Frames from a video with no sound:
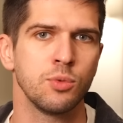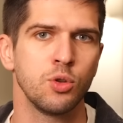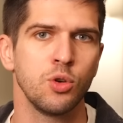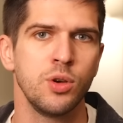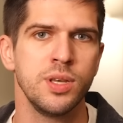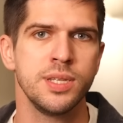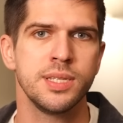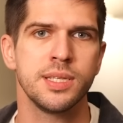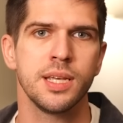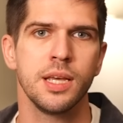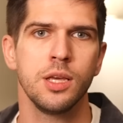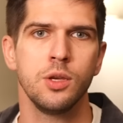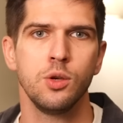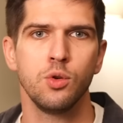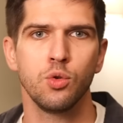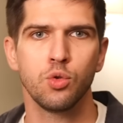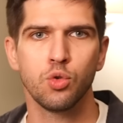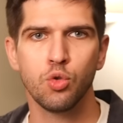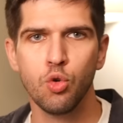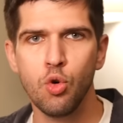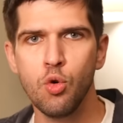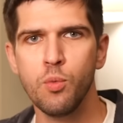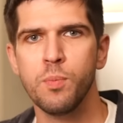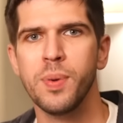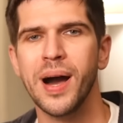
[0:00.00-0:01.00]
То есть
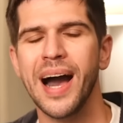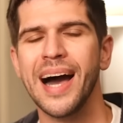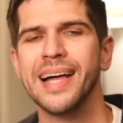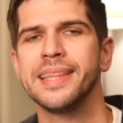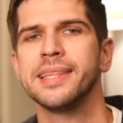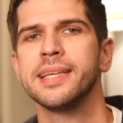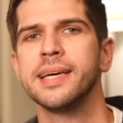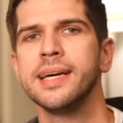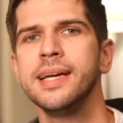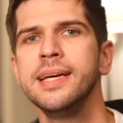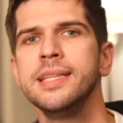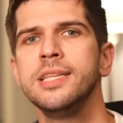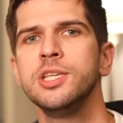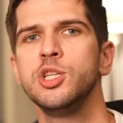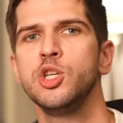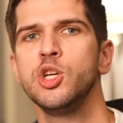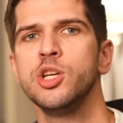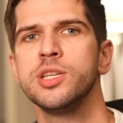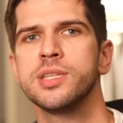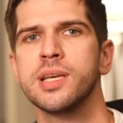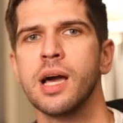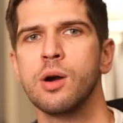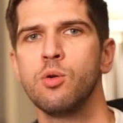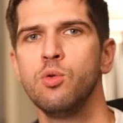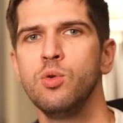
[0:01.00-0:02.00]
YouTube открытый
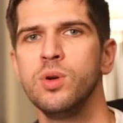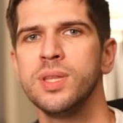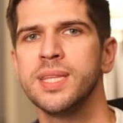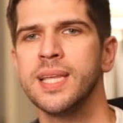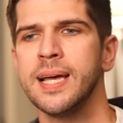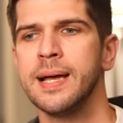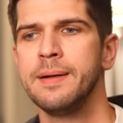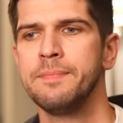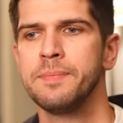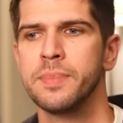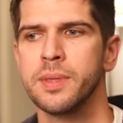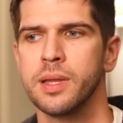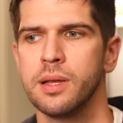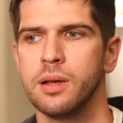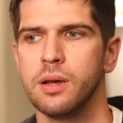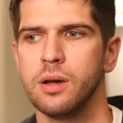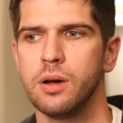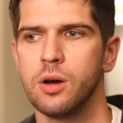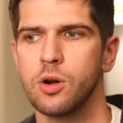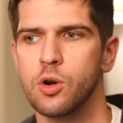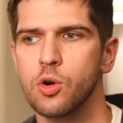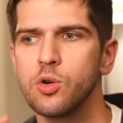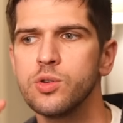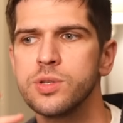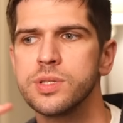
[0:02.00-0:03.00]
через какую-то
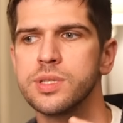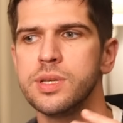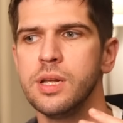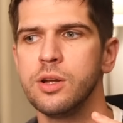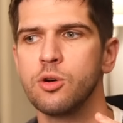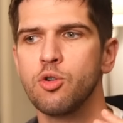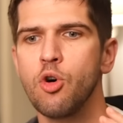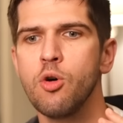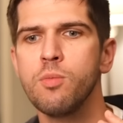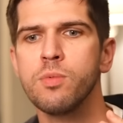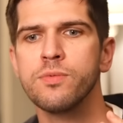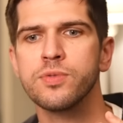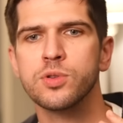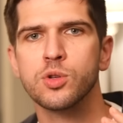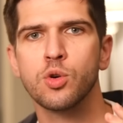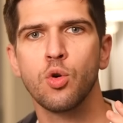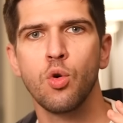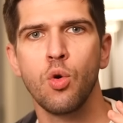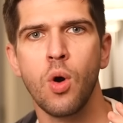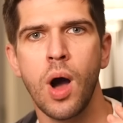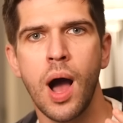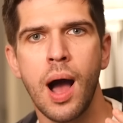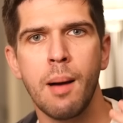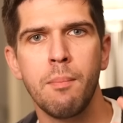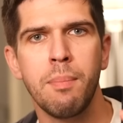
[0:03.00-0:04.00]

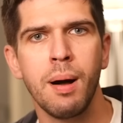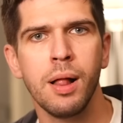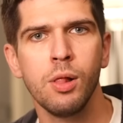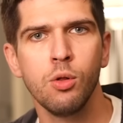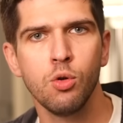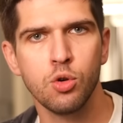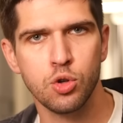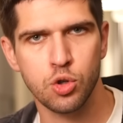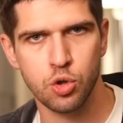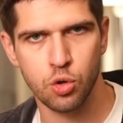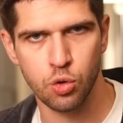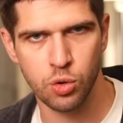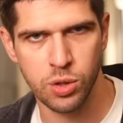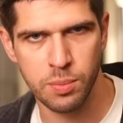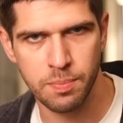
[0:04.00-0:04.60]
Ростелекомовскую оболочку